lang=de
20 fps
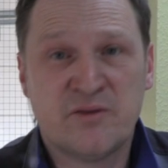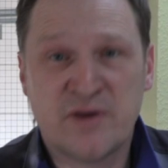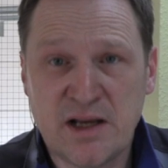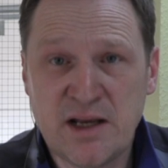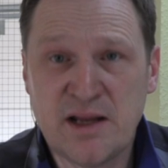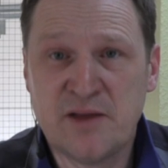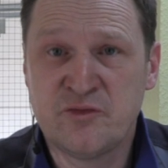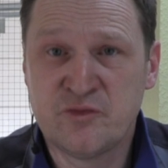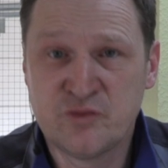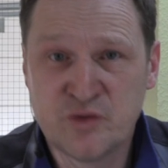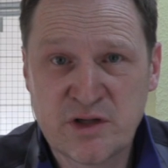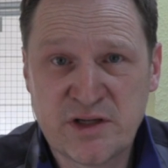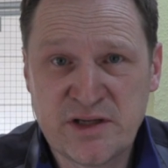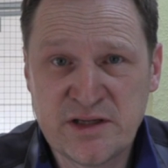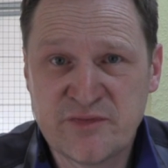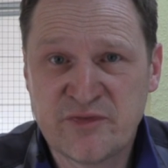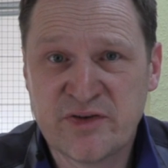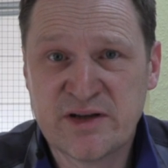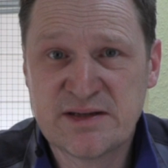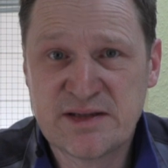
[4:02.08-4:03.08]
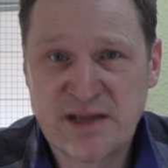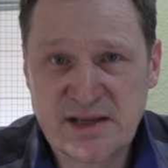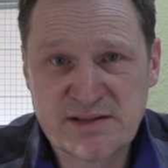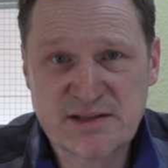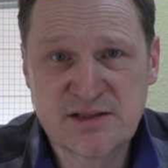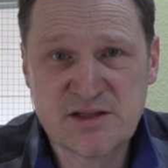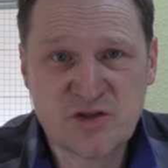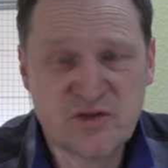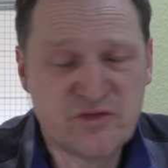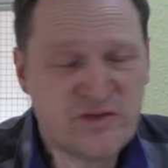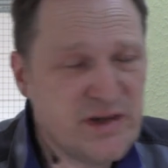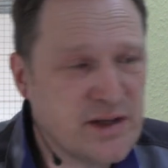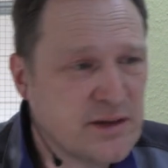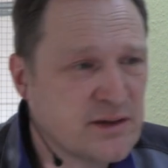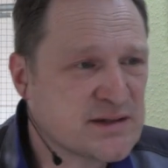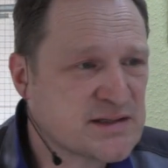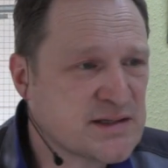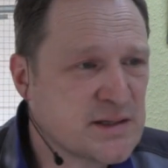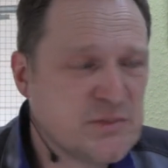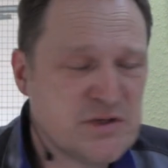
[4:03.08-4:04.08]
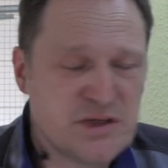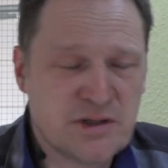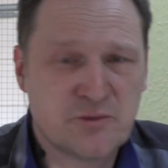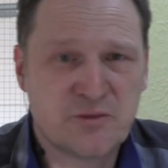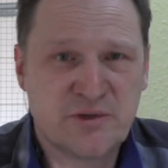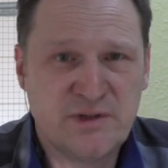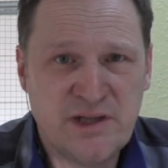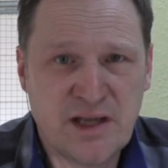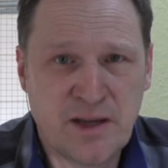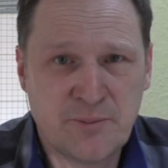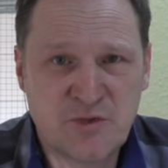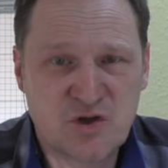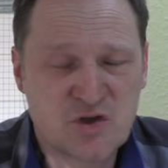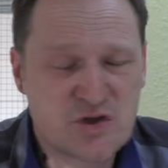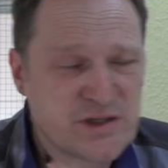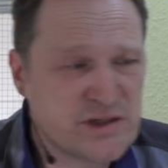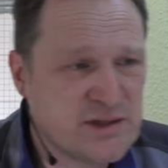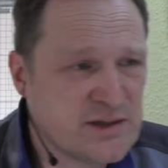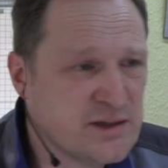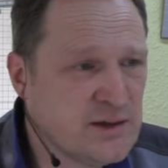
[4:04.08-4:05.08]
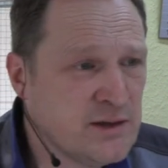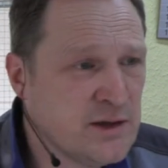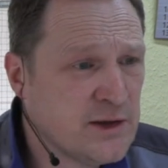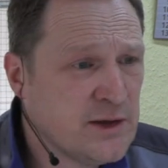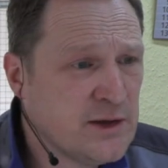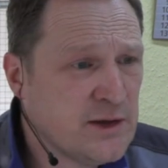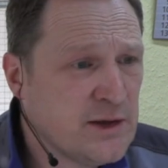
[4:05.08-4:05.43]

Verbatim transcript: weil er wirklich fantastisch fährt. Das habe ich auch nie abgestritten.